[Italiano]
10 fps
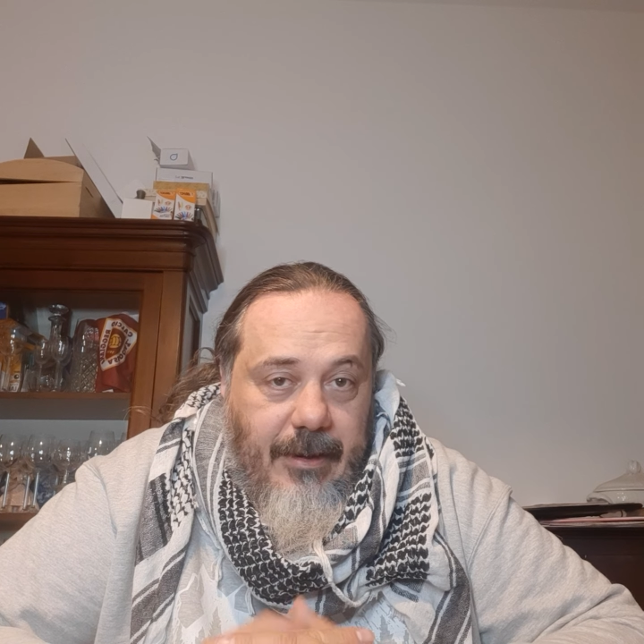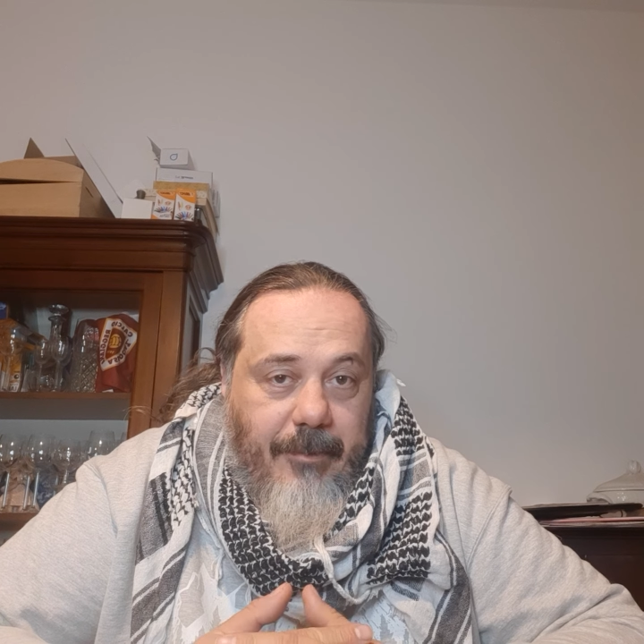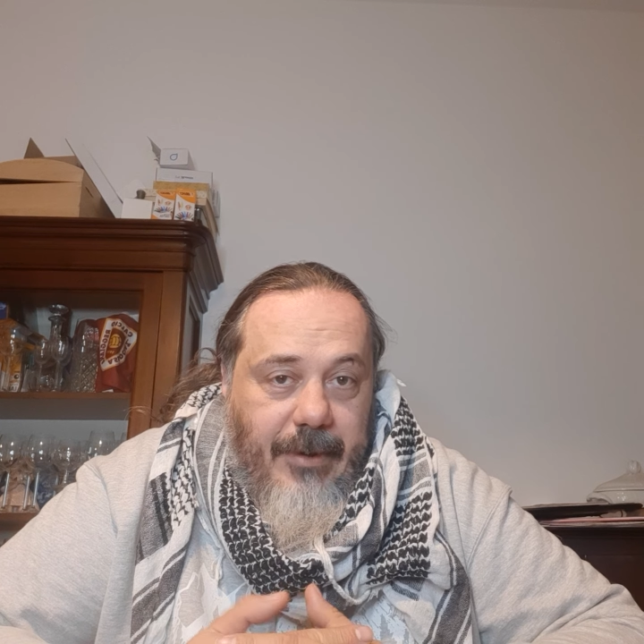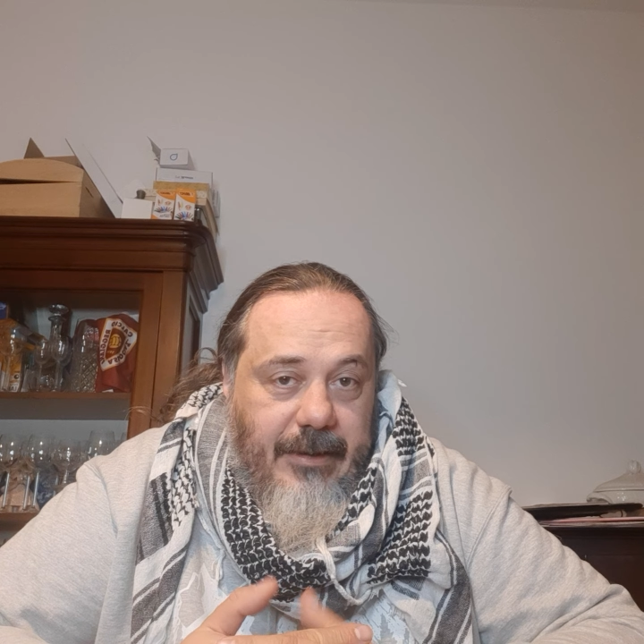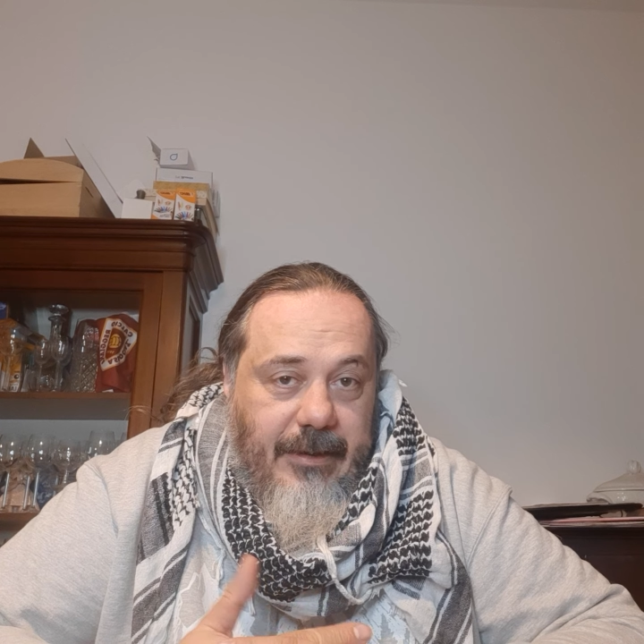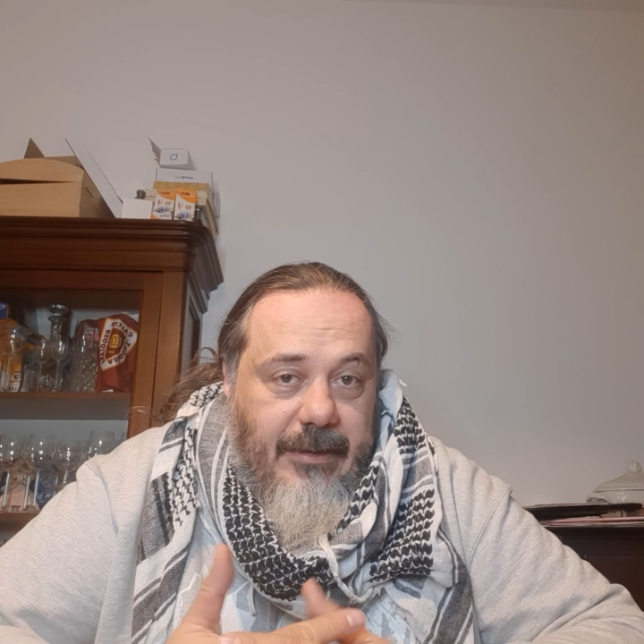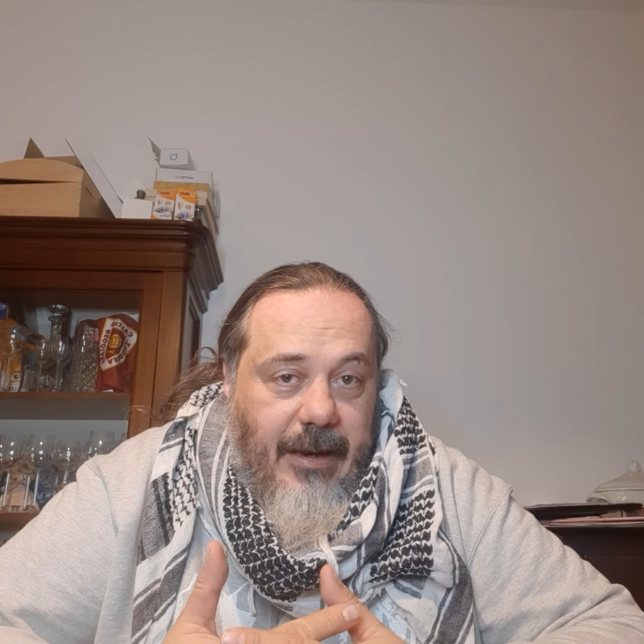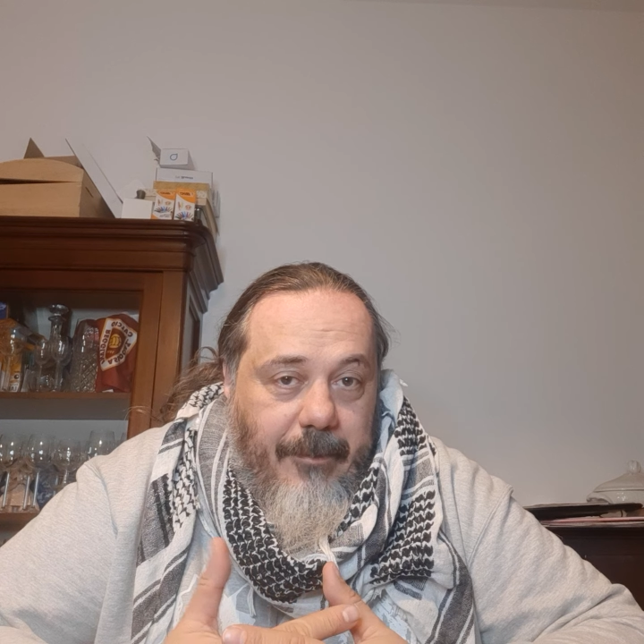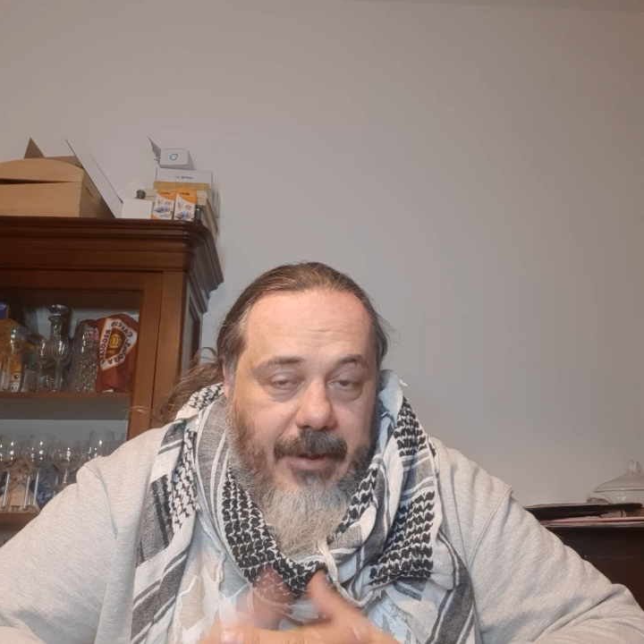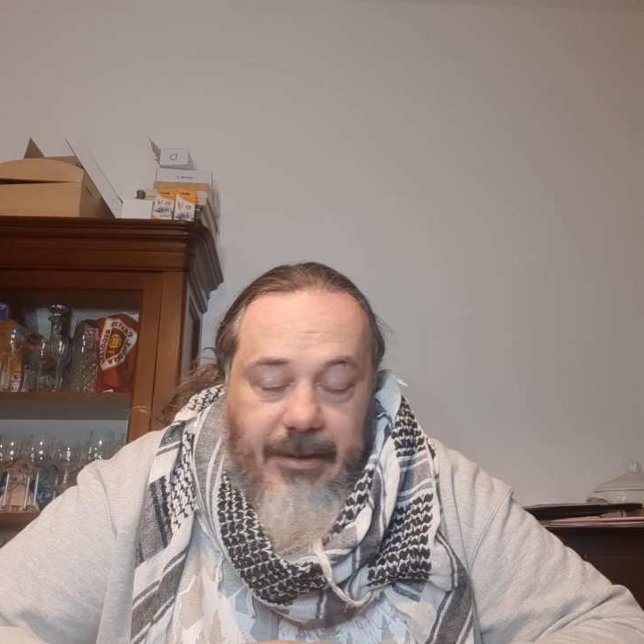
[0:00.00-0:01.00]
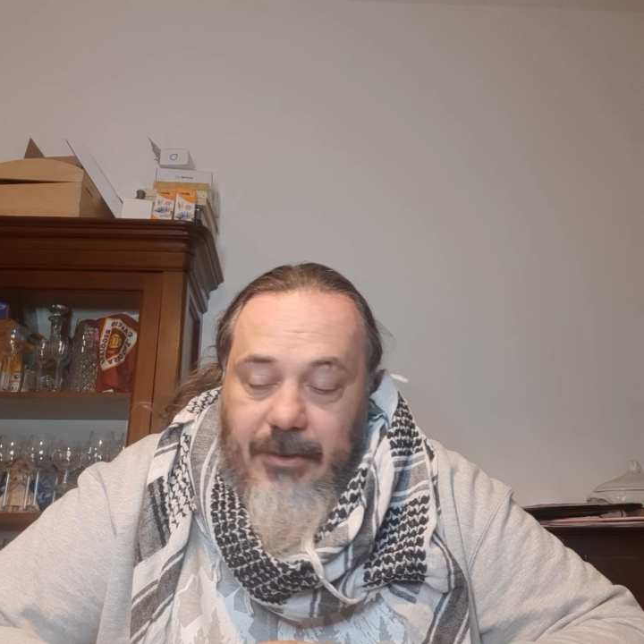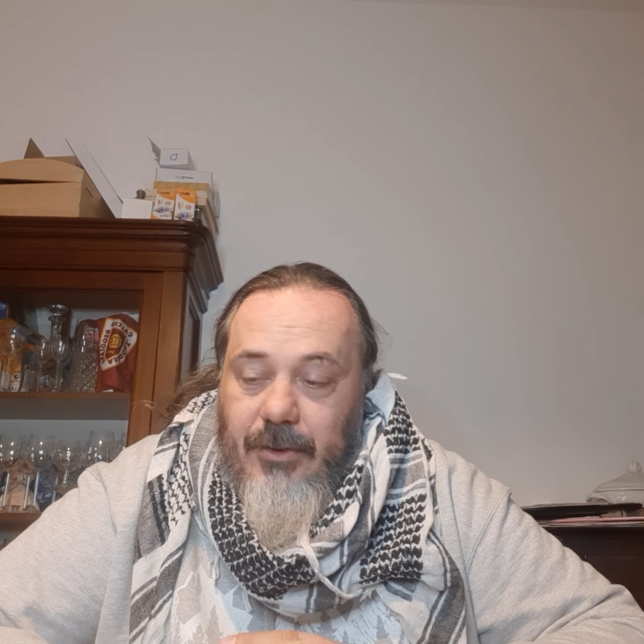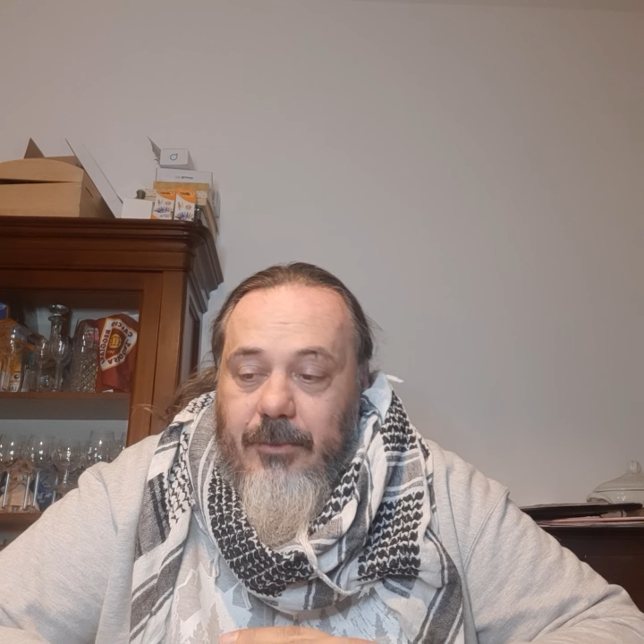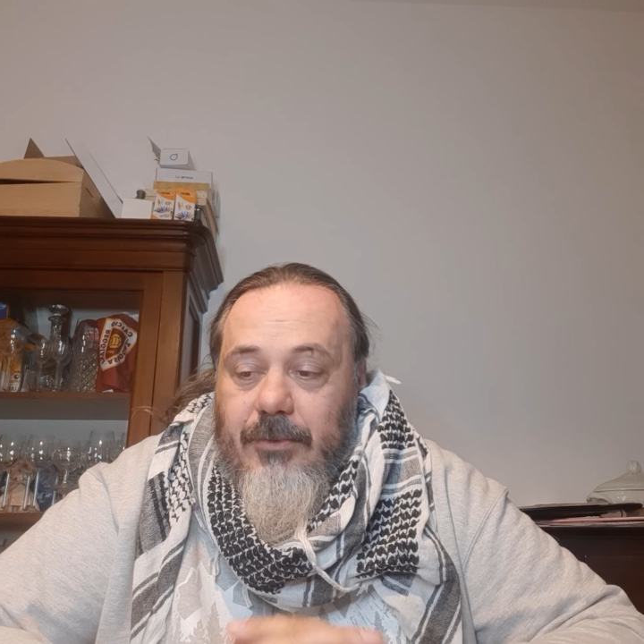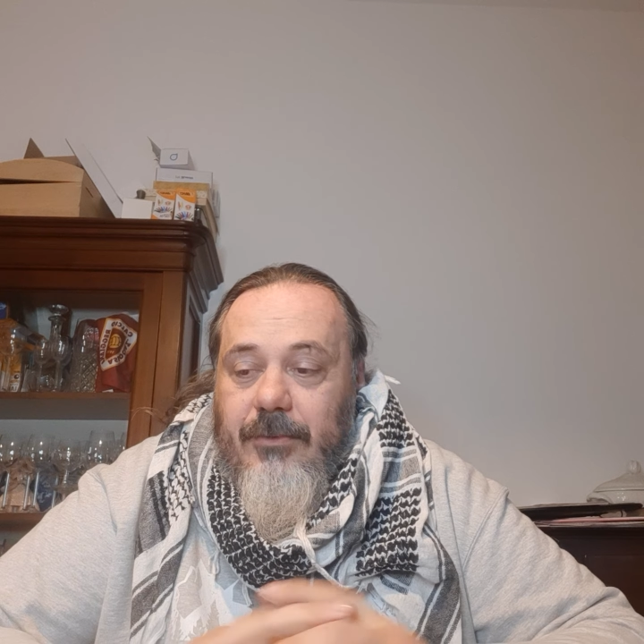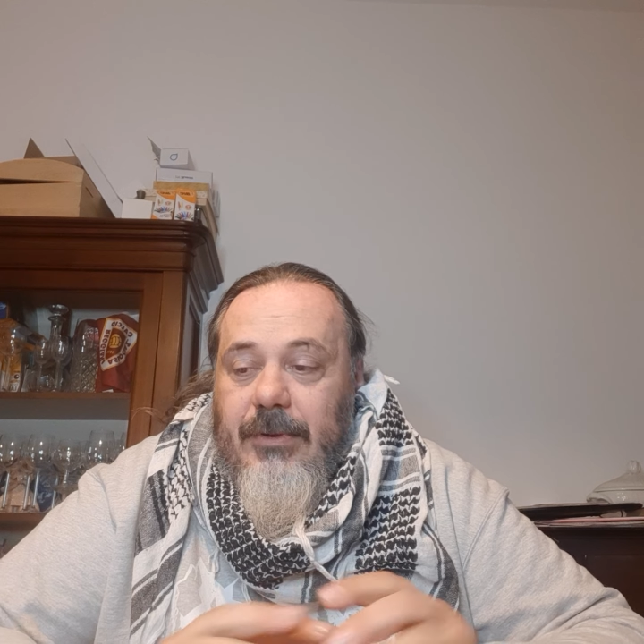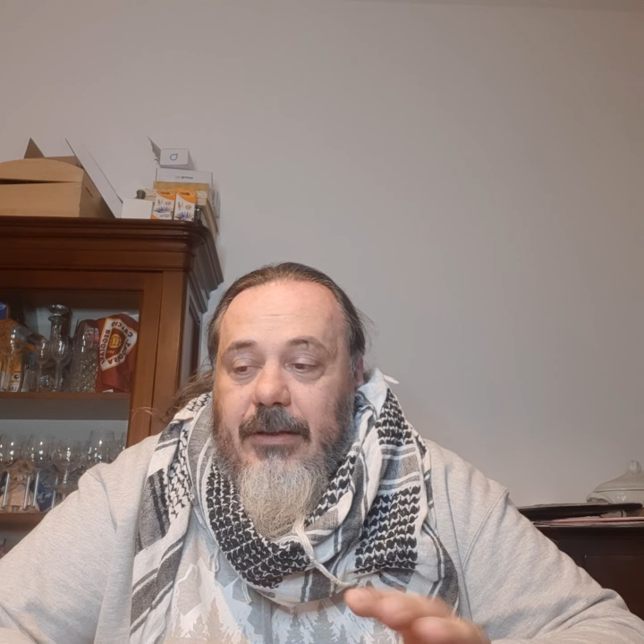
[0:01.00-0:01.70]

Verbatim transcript: la partita la perdi comunque.